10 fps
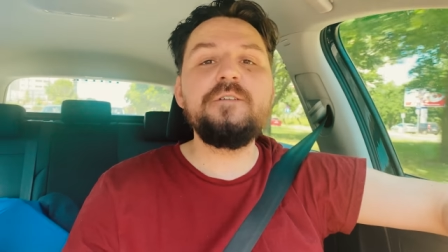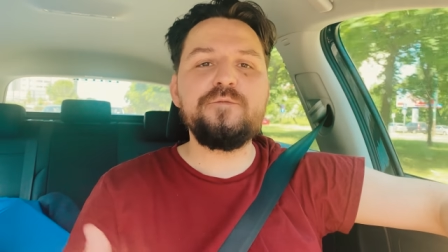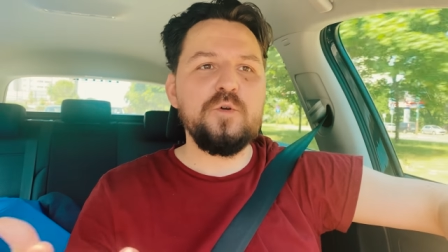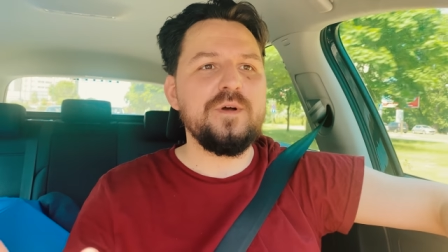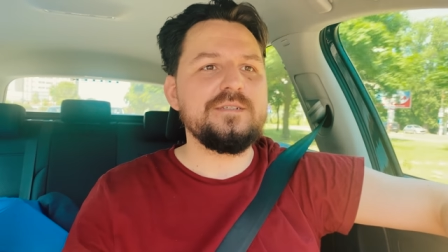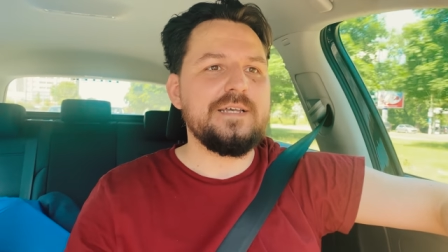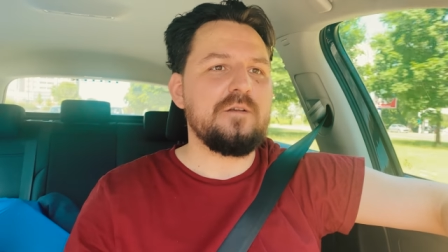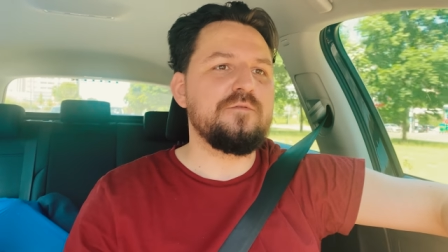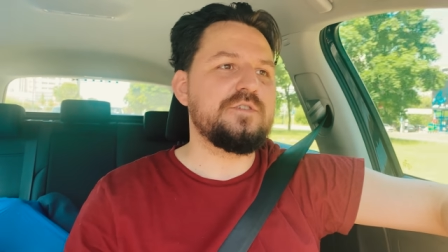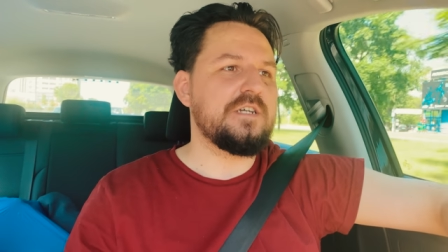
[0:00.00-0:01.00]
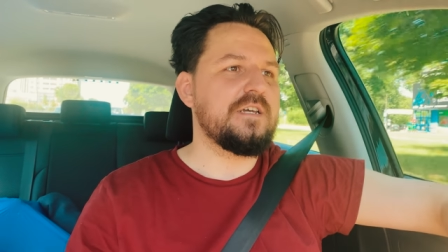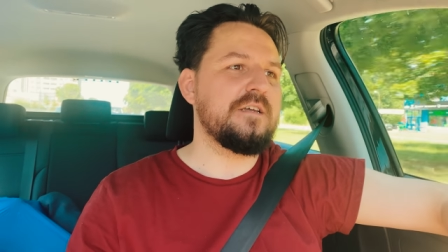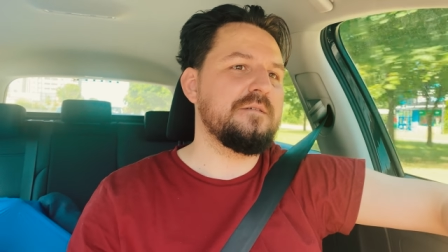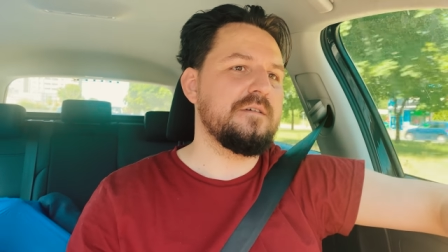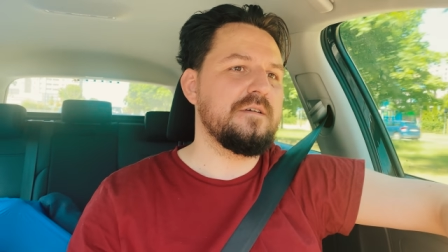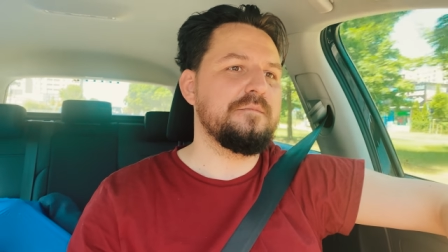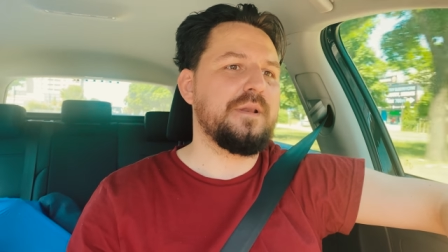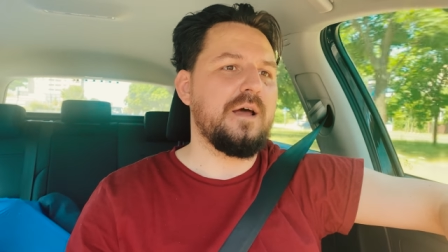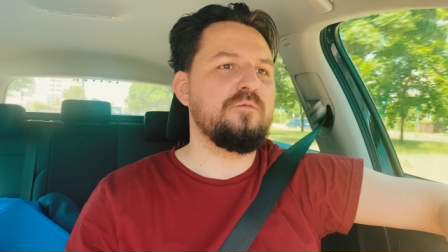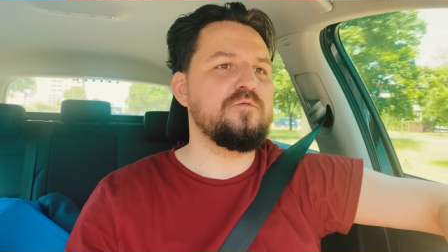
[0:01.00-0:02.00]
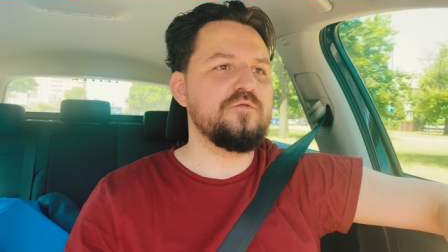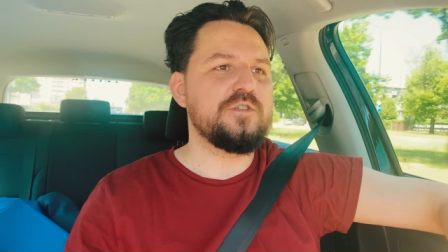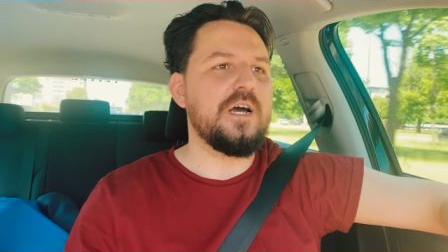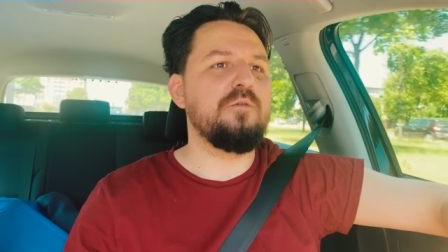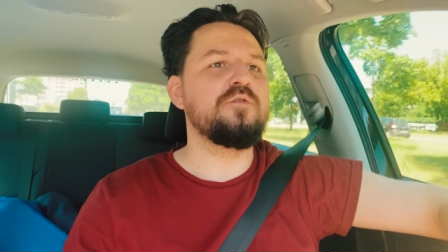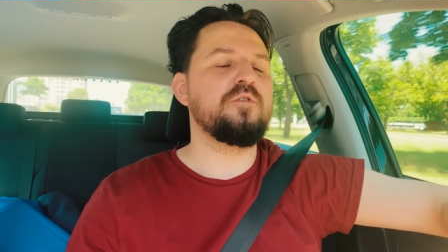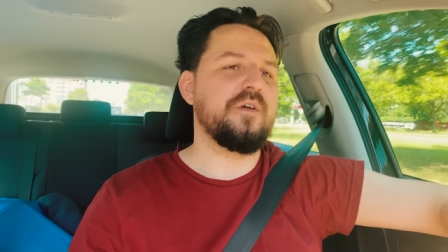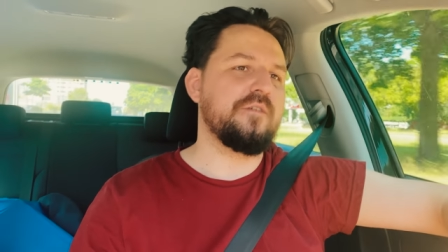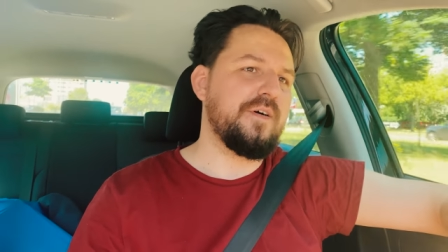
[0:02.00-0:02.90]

influencerów, gdzie y, brał udział Człowiek